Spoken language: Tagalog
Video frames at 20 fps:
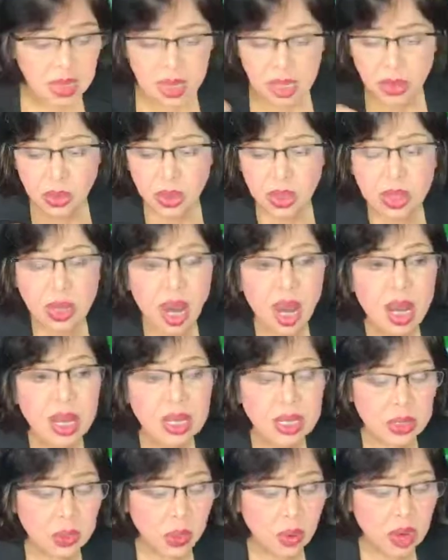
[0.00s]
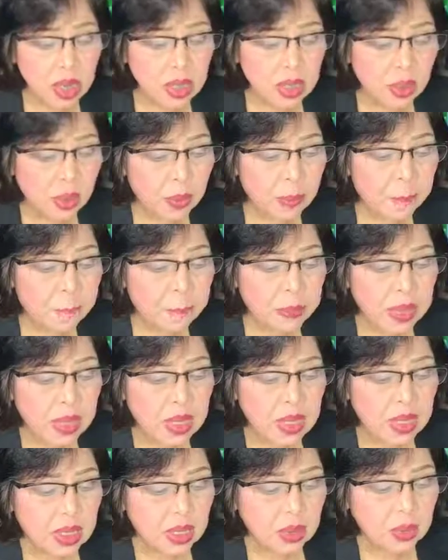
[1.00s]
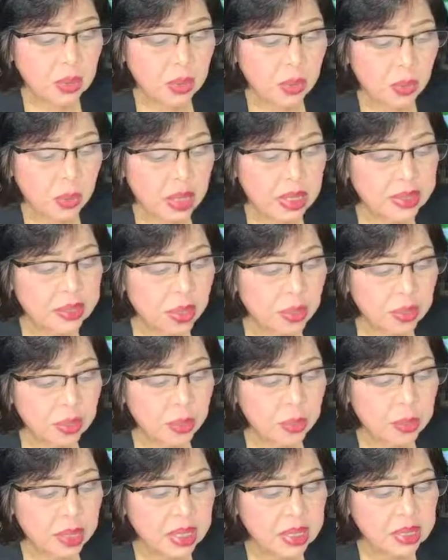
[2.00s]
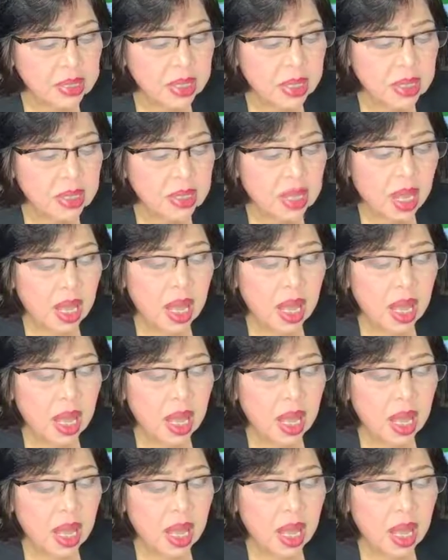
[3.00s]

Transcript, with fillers: ito'y garlic oil, no? Ito'y well documented,